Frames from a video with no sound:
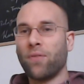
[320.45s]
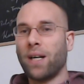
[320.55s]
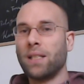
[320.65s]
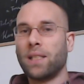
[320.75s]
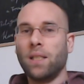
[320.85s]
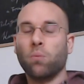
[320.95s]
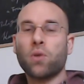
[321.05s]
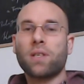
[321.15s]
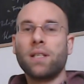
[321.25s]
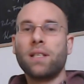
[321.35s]
weil die
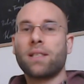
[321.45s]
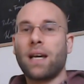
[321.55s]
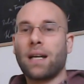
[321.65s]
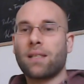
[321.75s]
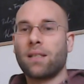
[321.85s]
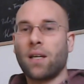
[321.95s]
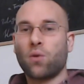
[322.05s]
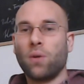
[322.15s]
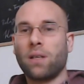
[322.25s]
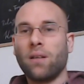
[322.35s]
Muskeln, die sie hat, sind
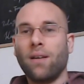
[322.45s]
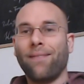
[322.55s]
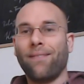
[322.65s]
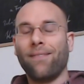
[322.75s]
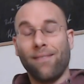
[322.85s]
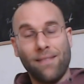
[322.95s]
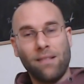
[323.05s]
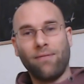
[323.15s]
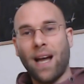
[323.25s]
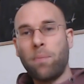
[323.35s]
natürlich
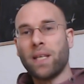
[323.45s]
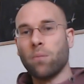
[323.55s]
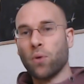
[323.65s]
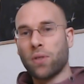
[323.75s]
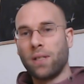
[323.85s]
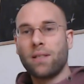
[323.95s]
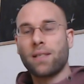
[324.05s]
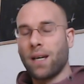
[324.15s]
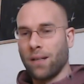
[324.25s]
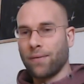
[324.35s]
weibliche Muskeln. Sie
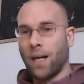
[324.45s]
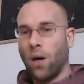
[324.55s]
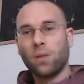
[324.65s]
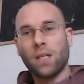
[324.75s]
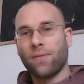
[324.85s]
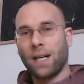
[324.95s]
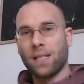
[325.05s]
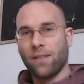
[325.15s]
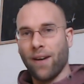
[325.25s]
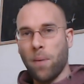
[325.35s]
ist ja eine Frau und deswegen
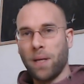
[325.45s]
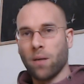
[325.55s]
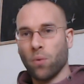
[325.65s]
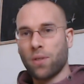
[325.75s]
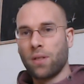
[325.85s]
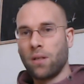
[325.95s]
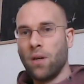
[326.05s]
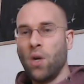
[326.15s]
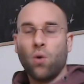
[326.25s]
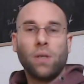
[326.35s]
hat sie weibliche
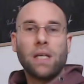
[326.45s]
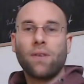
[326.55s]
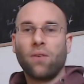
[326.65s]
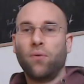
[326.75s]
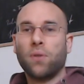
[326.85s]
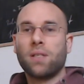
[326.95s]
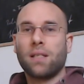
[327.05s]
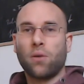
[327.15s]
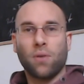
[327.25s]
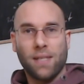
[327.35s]
Muskeln und deswegen fühlt sie sich
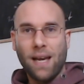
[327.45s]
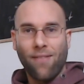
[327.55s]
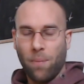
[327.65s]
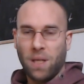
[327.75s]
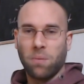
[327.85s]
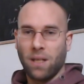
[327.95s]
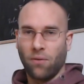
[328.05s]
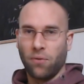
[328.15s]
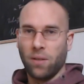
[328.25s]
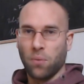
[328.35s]
natürlich sehr weiblich mit
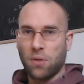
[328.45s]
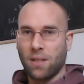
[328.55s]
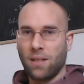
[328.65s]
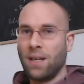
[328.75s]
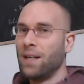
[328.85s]
den vielen Muskeln.